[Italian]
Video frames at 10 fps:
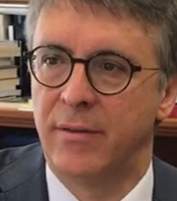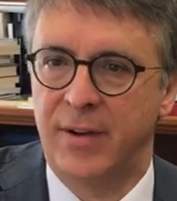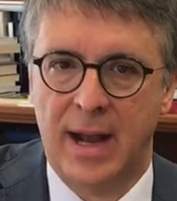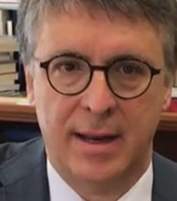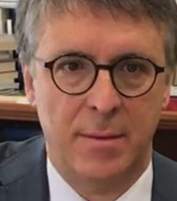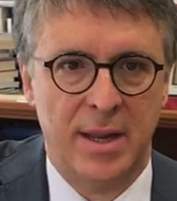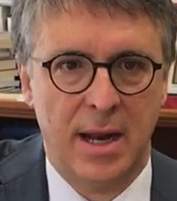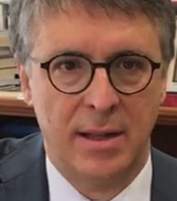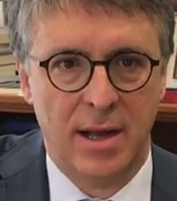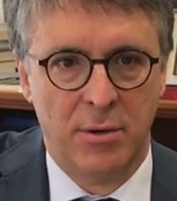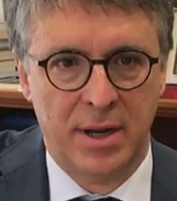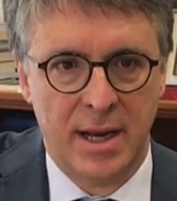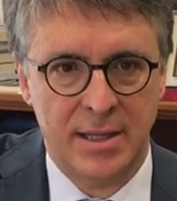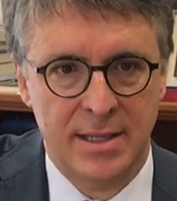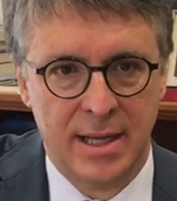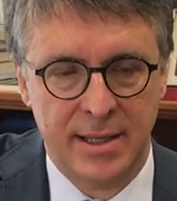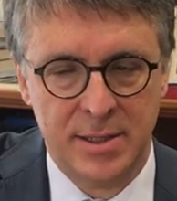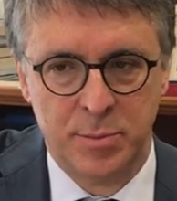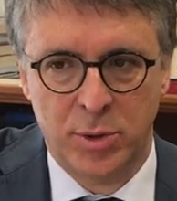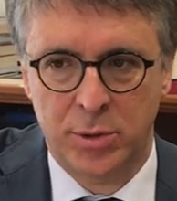fra criminalità organizzata
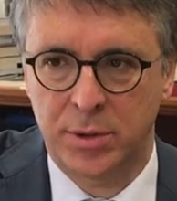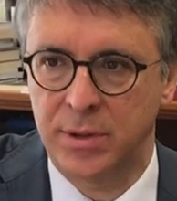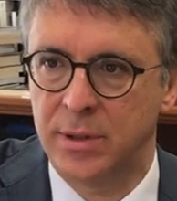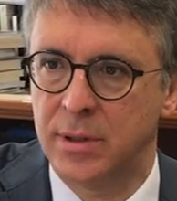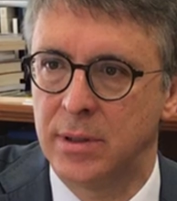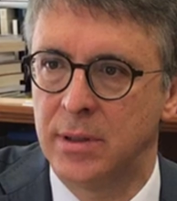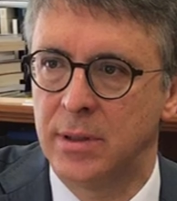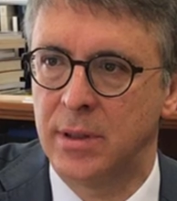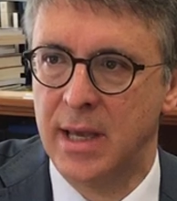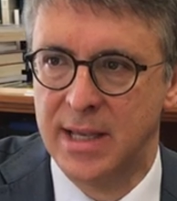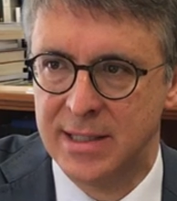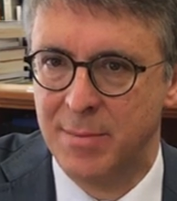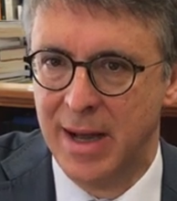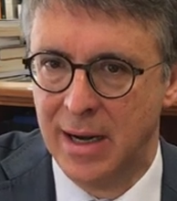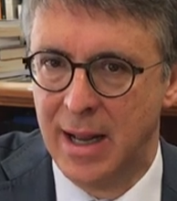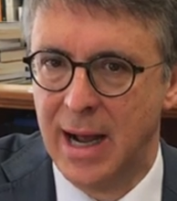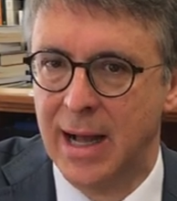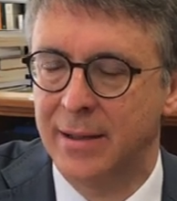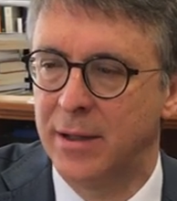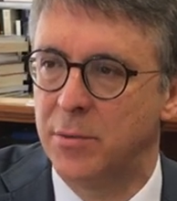e sport eh, e si
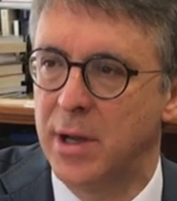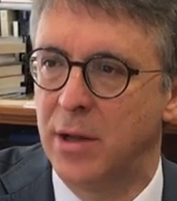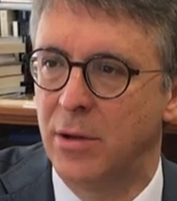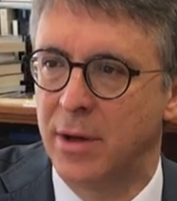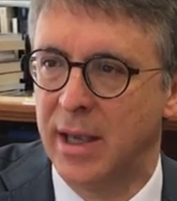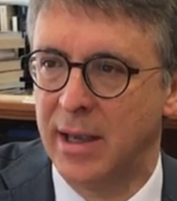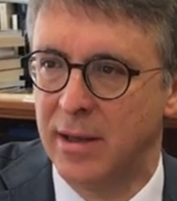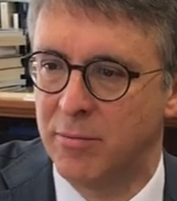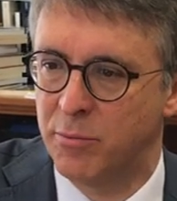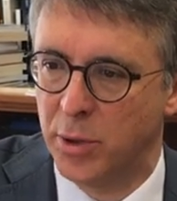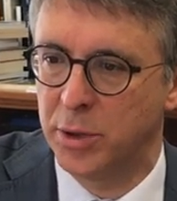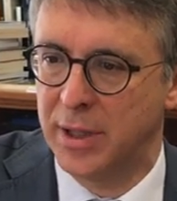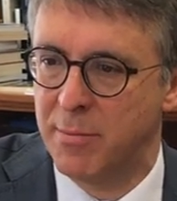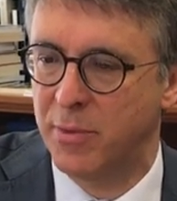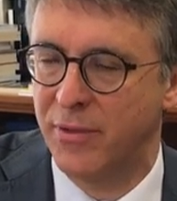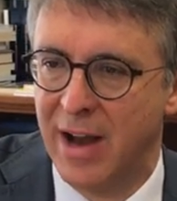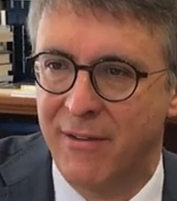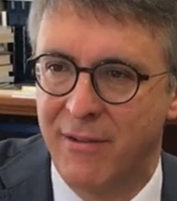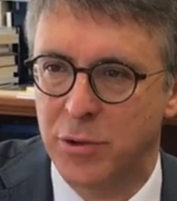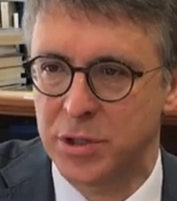parlerà di quello che un po' di tempo
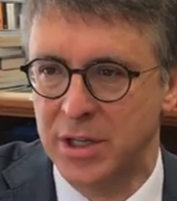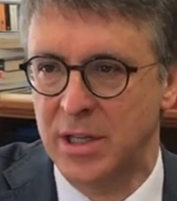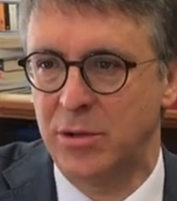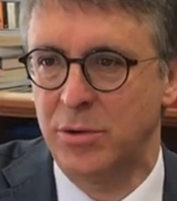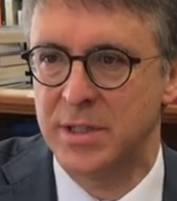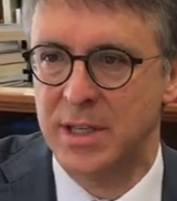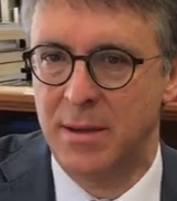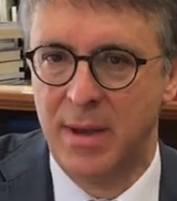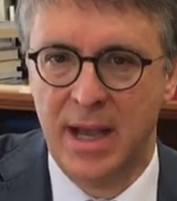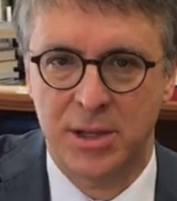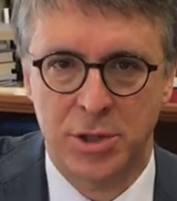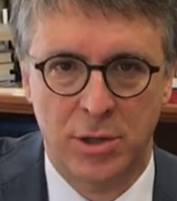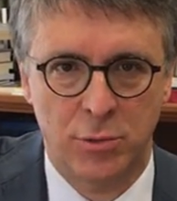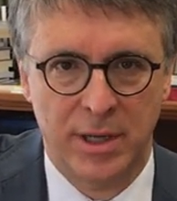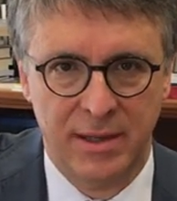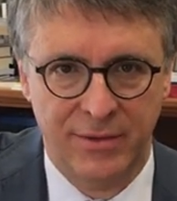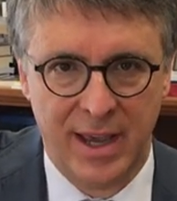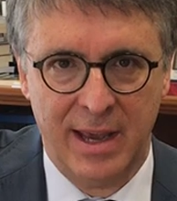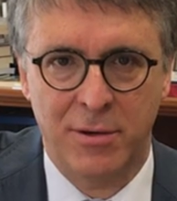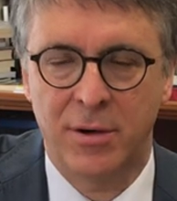fa avevo scritto insieme a Gianluca Di
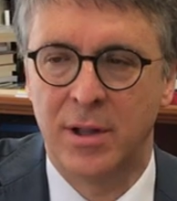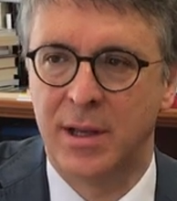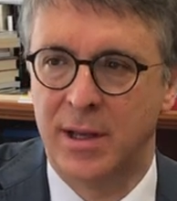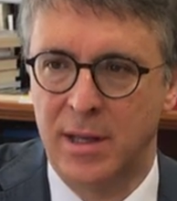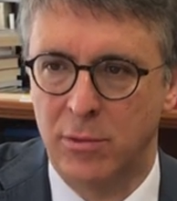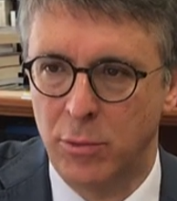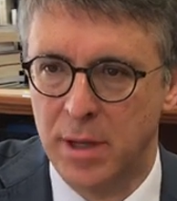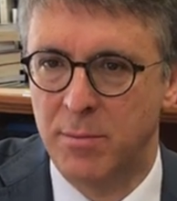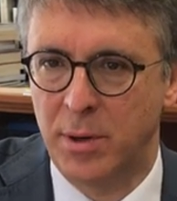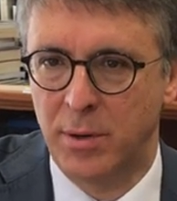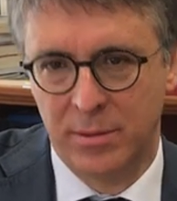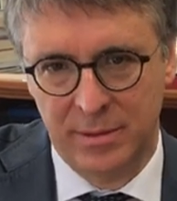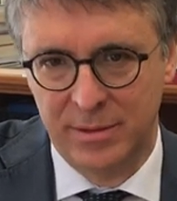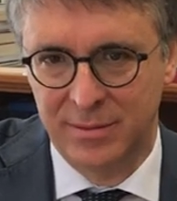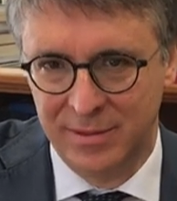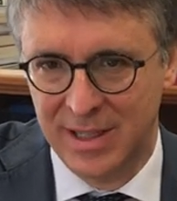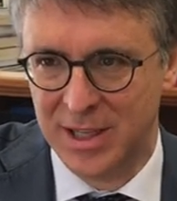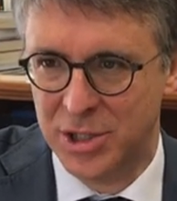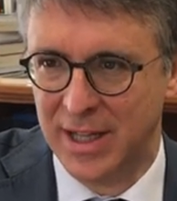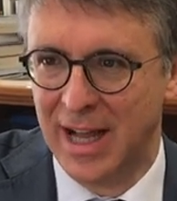Feo in un libro
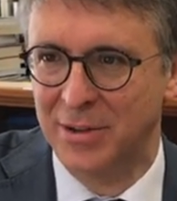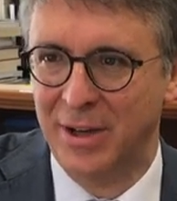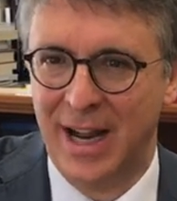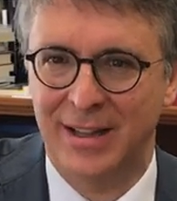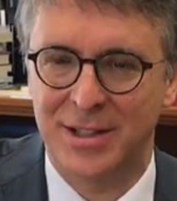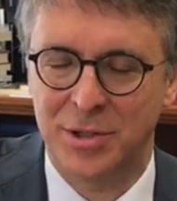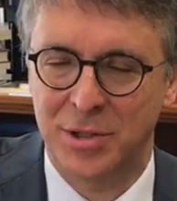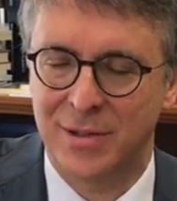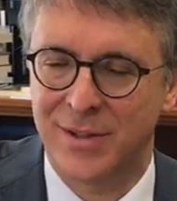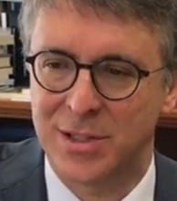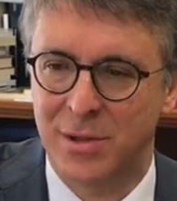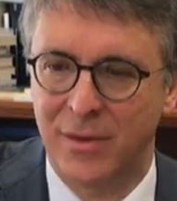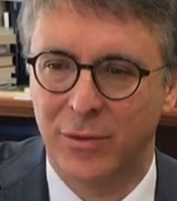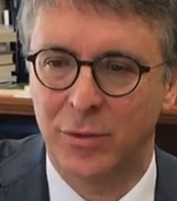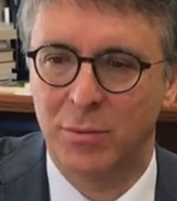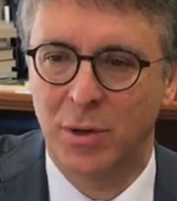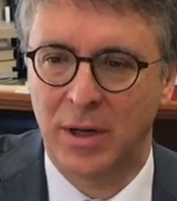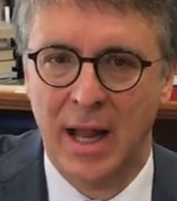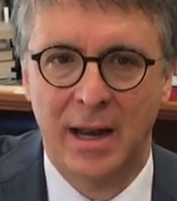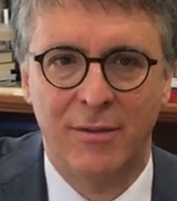che ci ha dato grandi soddisfazioni
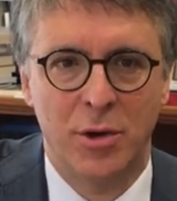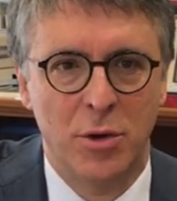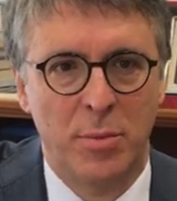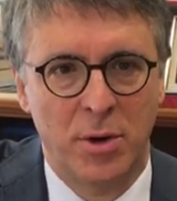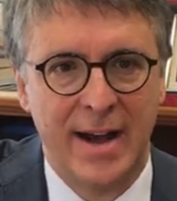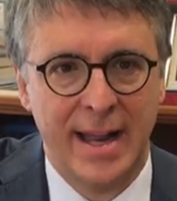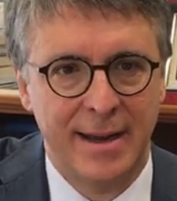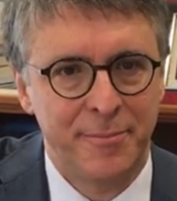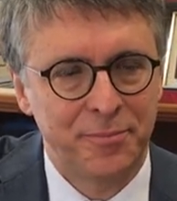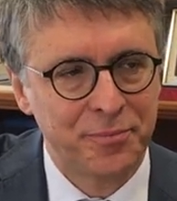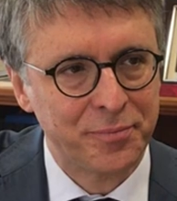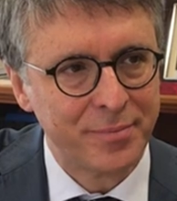Football Clan, voglio provare a